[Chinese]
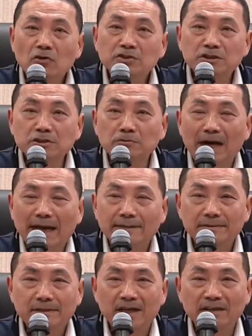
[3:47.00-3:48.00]
从室
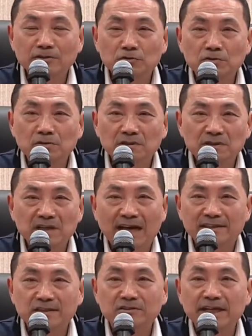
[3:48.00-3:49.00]
外干除
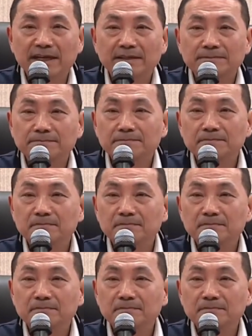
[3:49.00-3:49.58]
改室内，